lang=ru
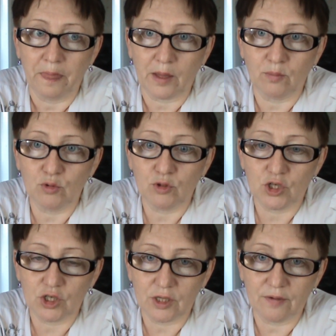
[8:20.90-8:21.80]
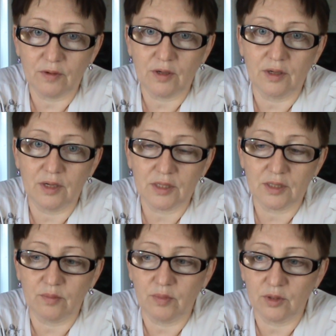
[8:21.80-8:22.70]
Там тоже человек и
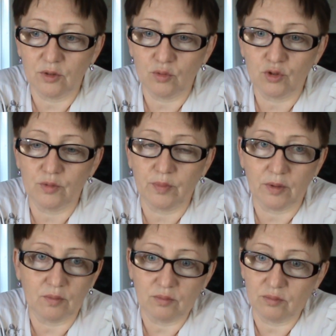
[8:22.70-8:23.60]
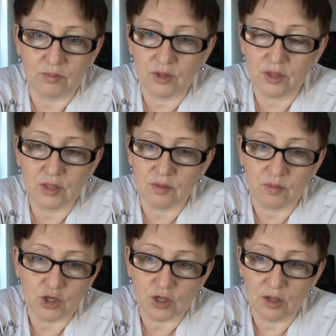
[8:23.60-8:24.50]
газ-то был, тоже прям мы не
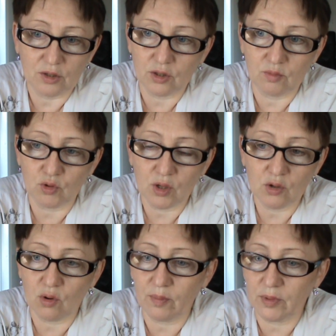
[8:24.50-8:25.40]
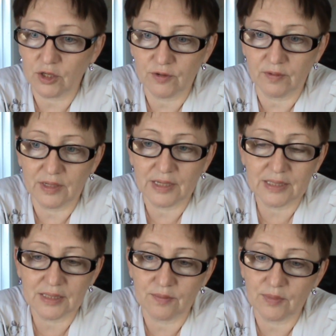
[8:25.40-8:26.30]
замечали эту коммуналку, оплачивали,
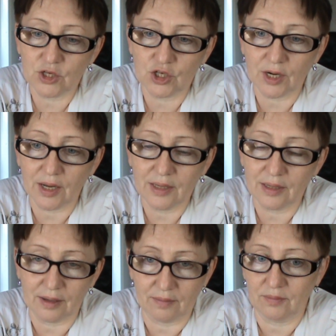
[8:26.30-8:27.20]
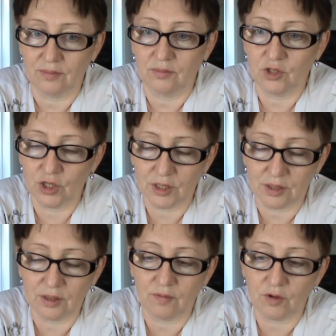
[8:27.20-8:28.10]
не замечая,
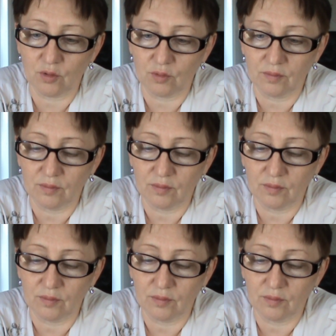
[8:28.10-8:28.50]
честно говорю.